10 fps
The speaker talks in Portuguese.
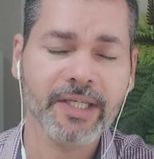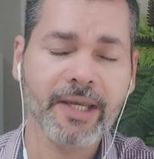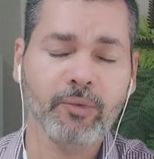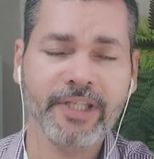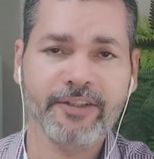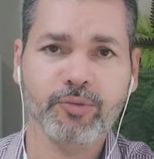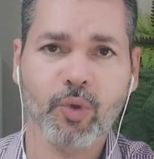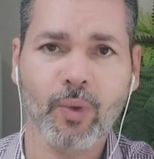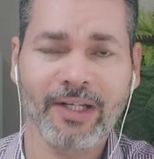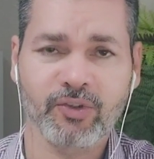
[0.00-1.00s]
que é o
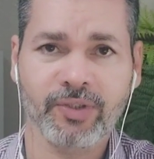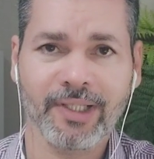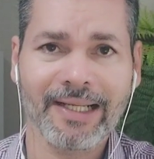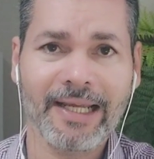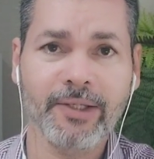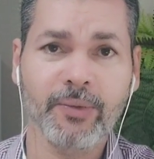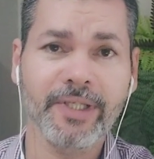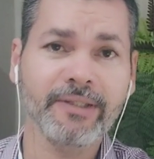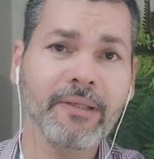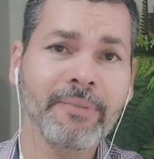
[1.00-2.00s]
14 salário
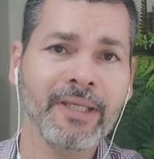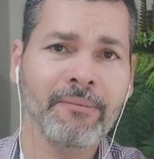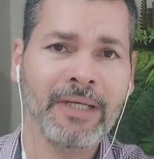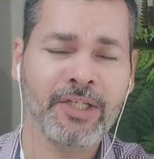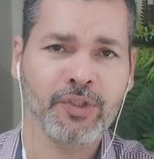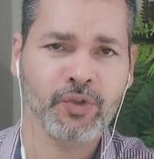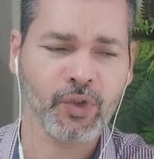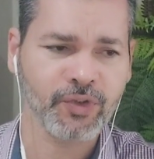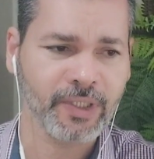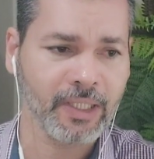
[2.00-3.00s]
e também a margem
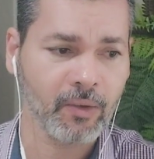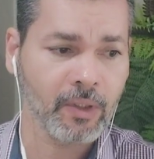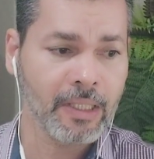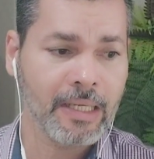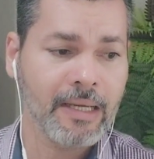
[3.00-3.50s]
social,